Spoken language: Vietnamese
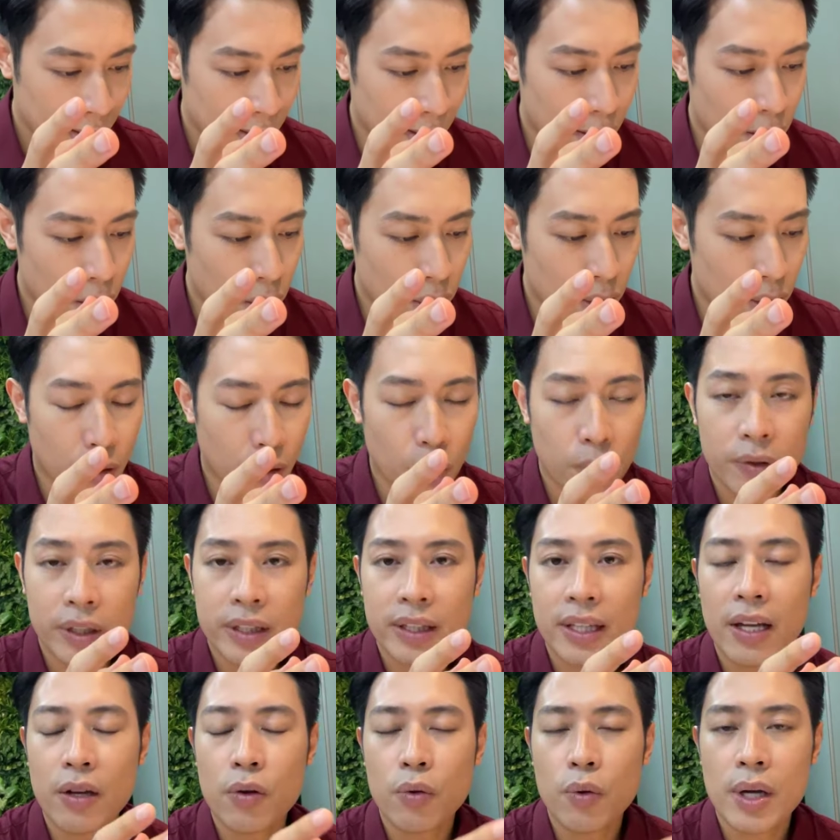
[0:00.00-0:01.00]
Thế ở khu
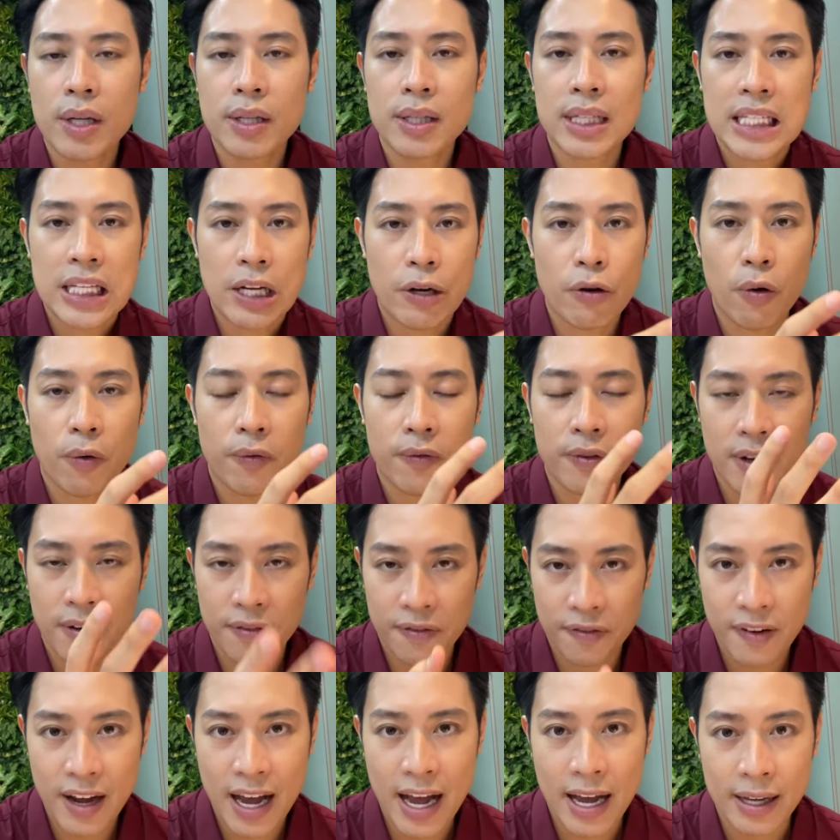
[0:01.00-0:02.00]
vực Tây Nguyên thì nhiệt độ
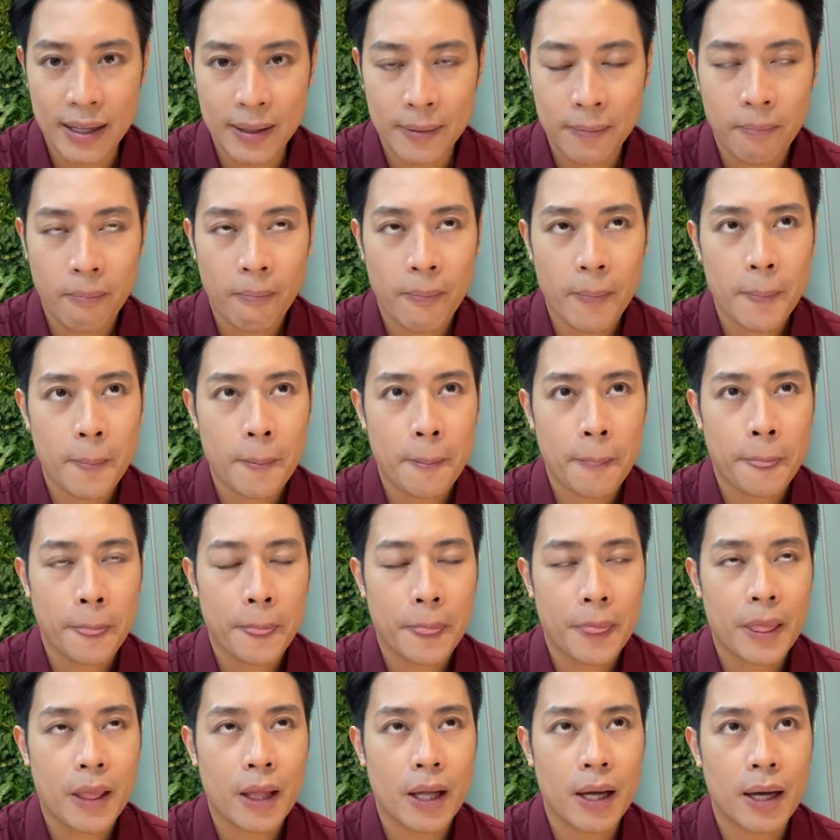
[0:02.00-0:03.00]
vừa phải,
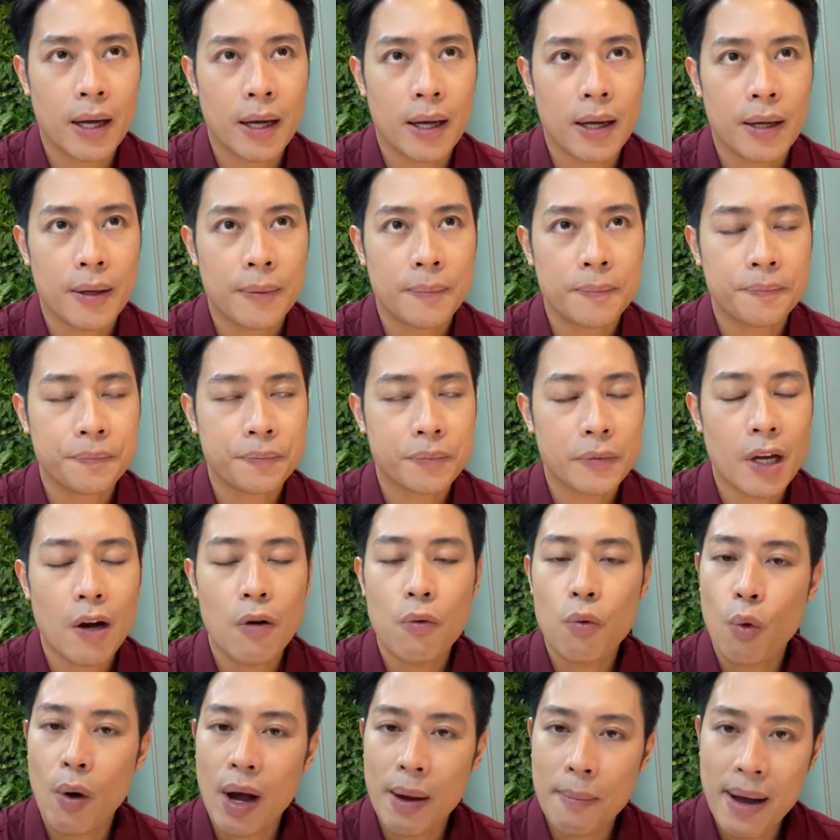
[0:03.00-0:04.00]
à,
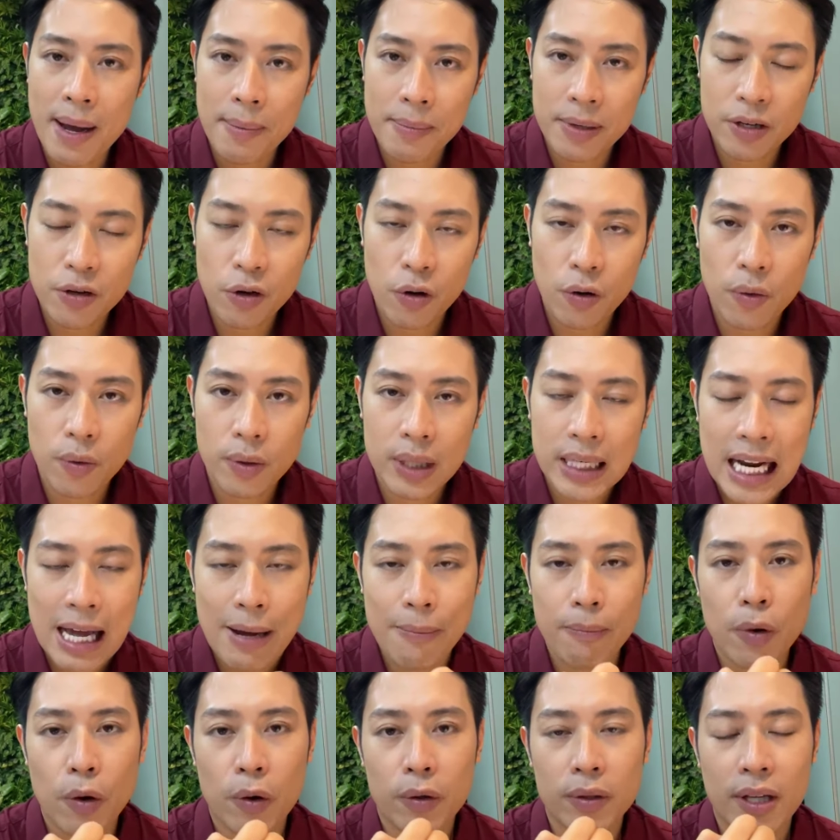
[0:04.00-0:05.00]
không quá ba mươi độ.
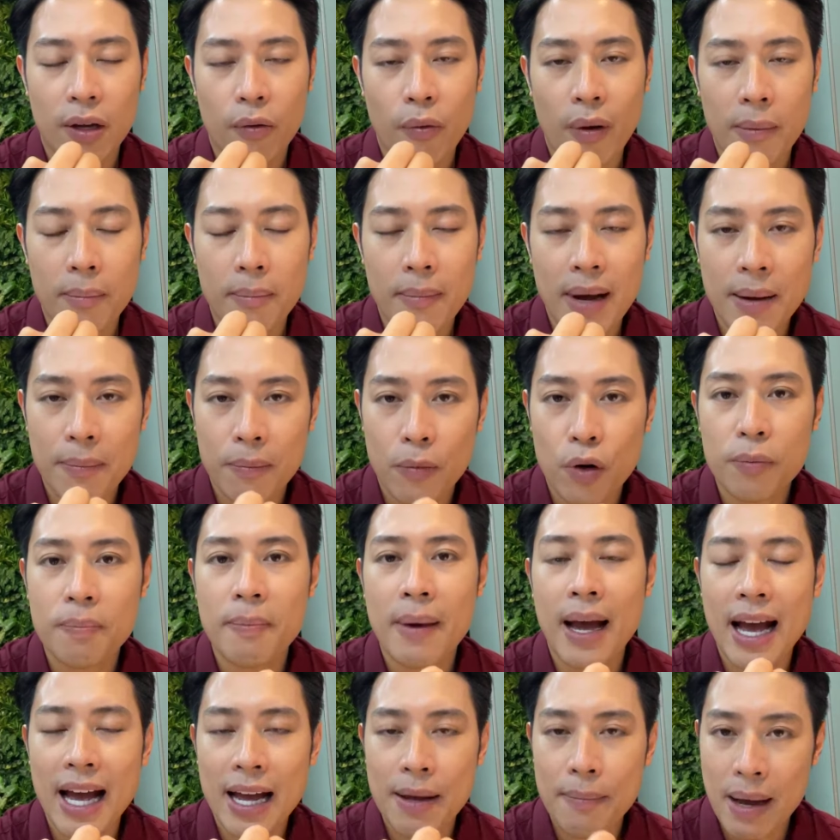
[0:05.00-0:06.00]
Nam Bộ thì khoảng ba mươi
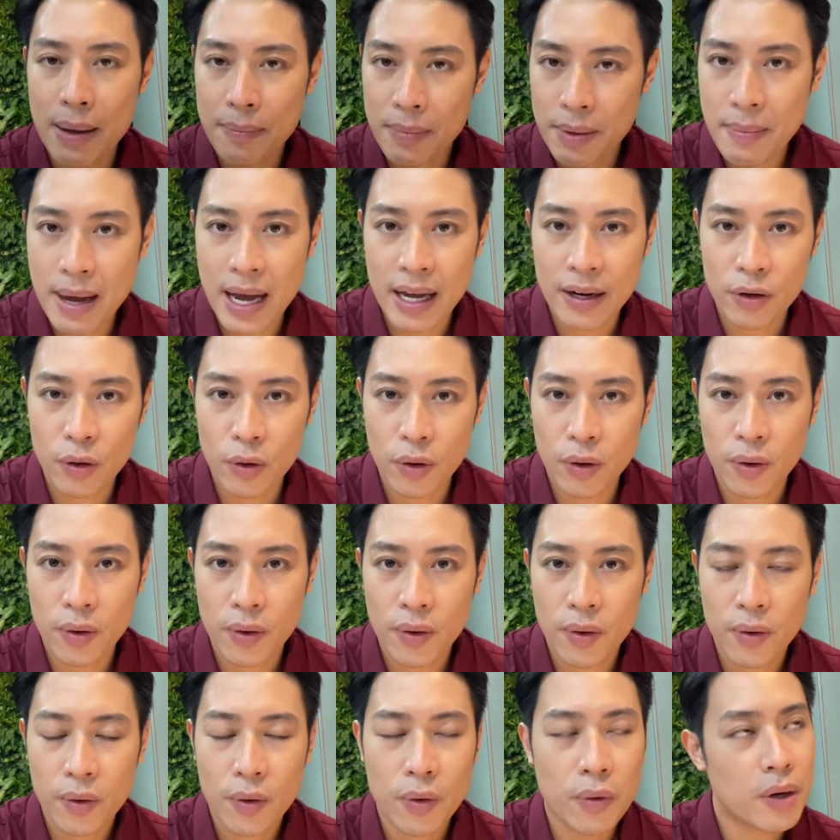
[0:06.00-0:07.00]
mốt, ba mươi hai, ba mươi ba độ,
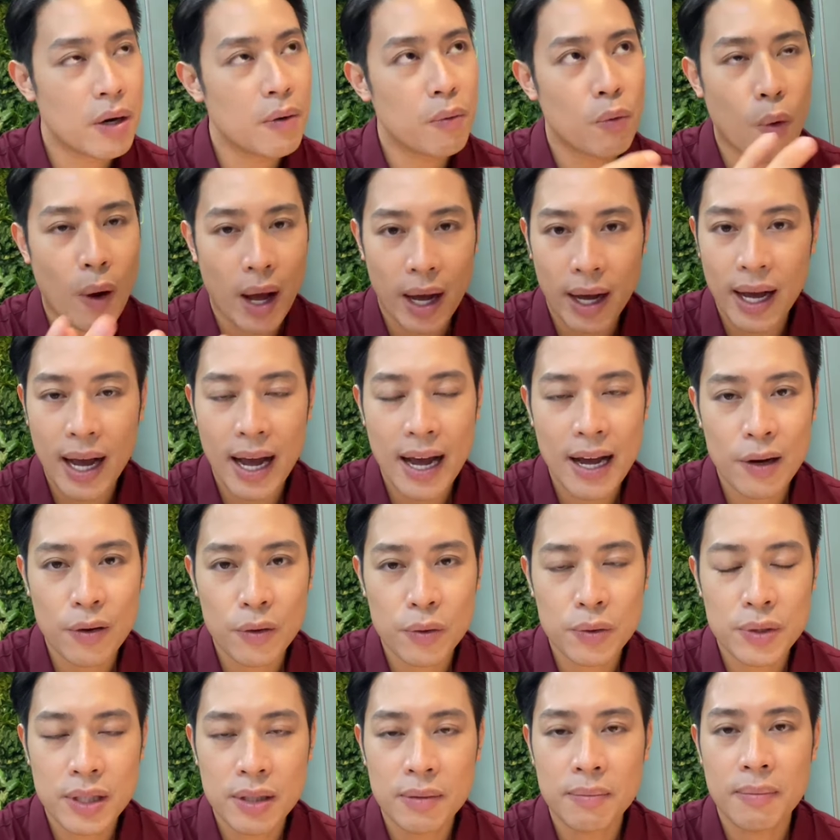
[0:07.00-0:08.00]
cũng không quá
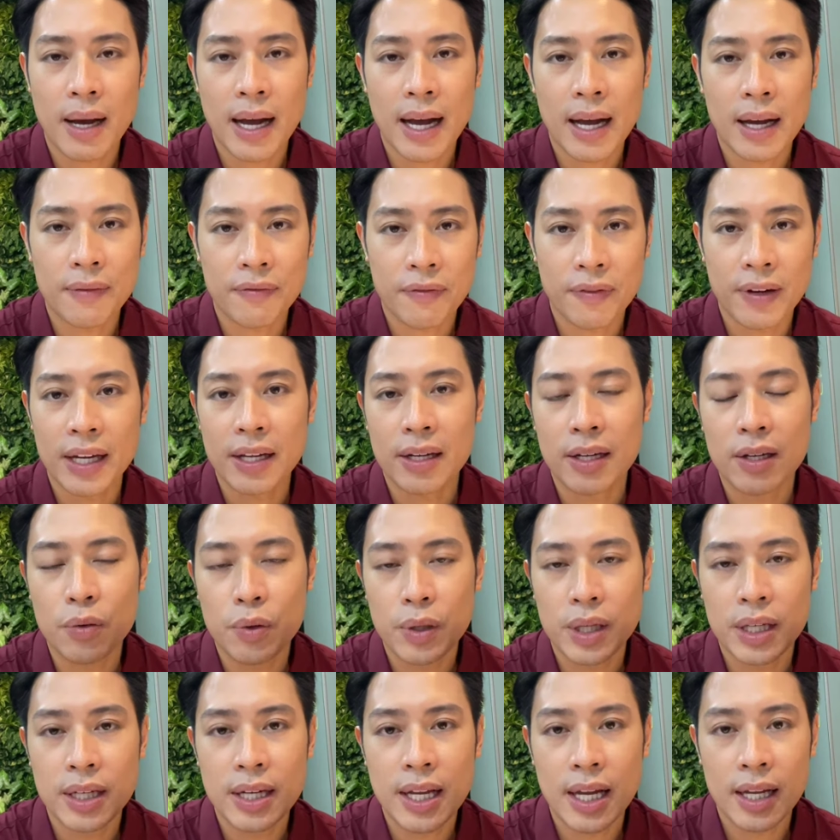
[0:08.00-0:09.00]
cao nhưng mà phải
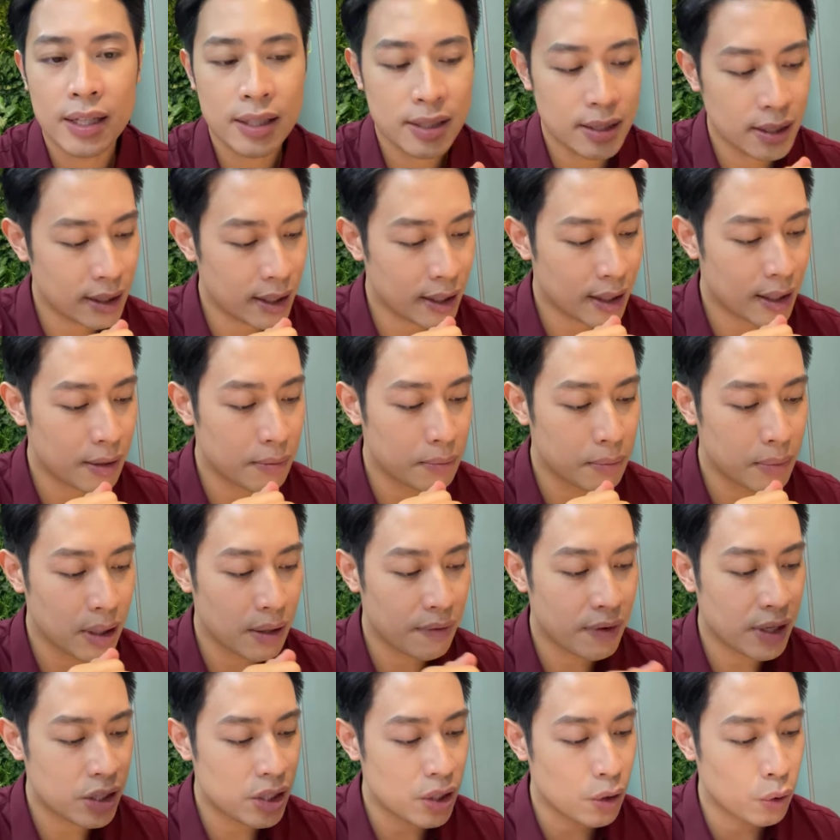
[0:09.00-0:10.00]
lưu ý đến những cái cơn
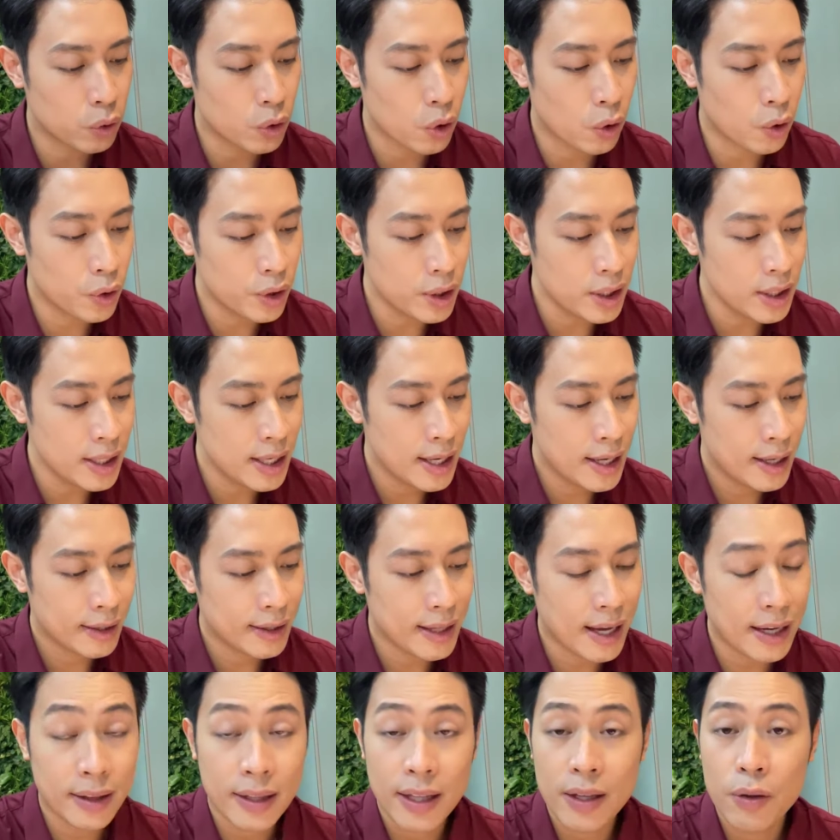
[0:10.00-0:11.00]
mưa về chiều tối
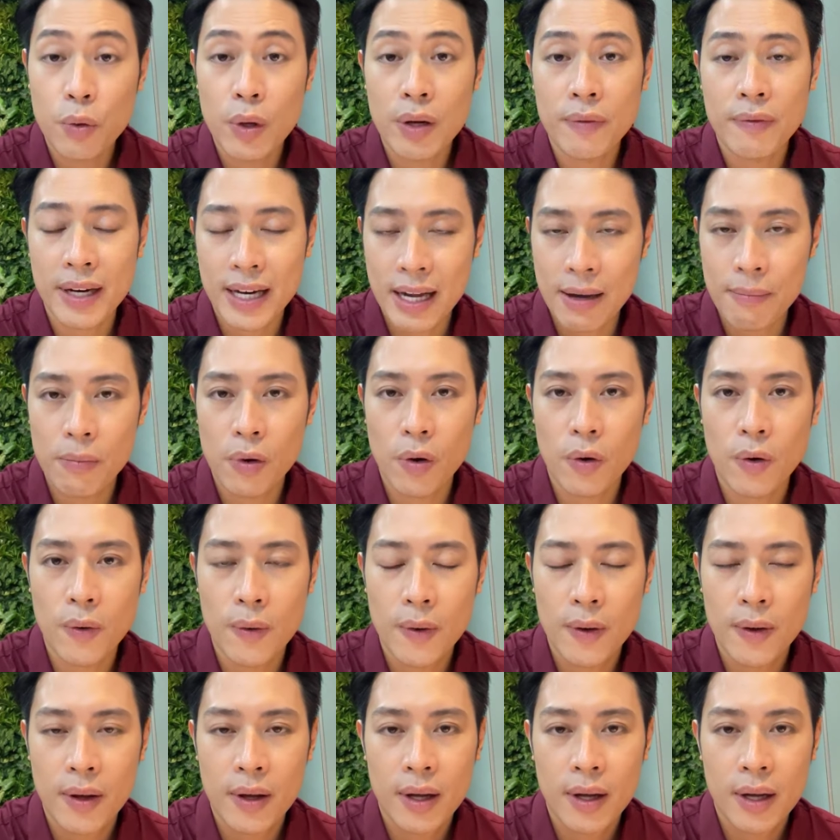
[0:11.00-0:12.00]
tại Tây Nguyên và Nam Bộ,
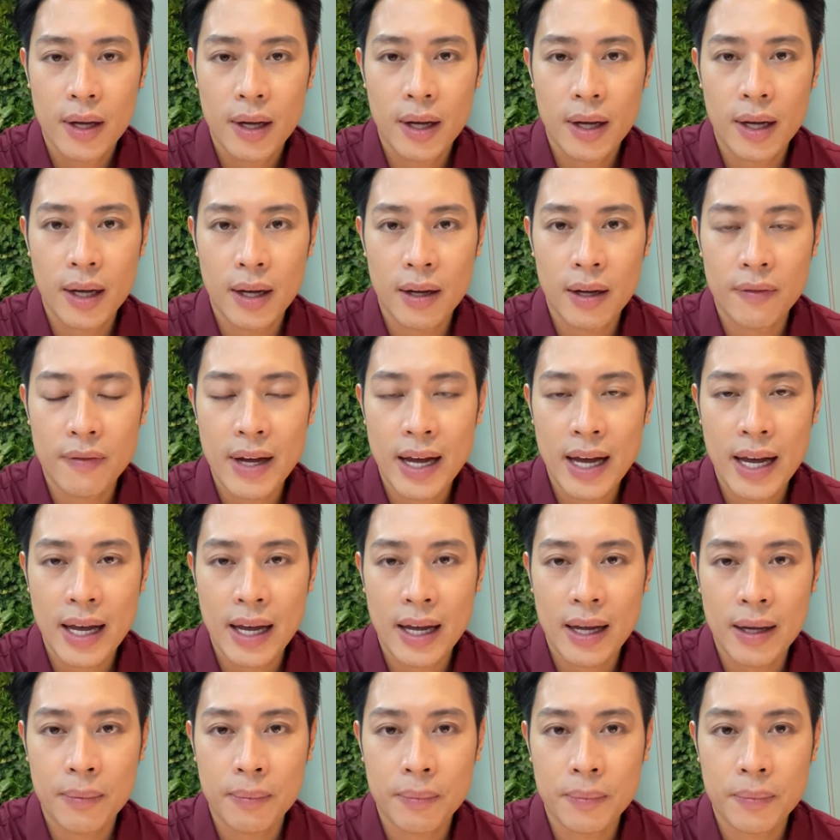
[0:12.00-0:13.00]
à,
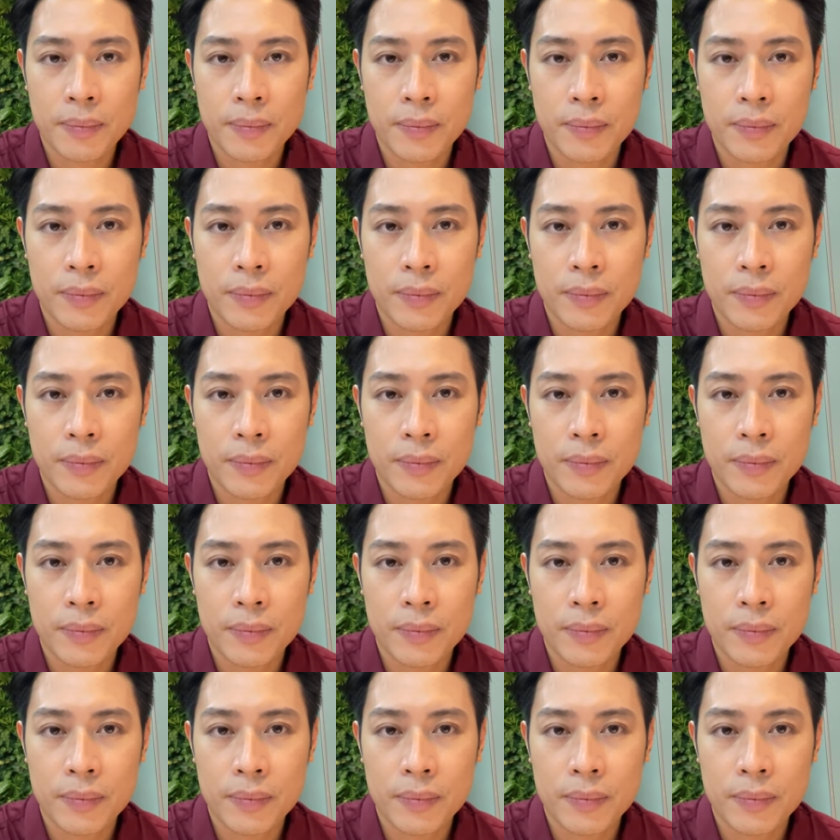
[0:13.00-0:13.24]
và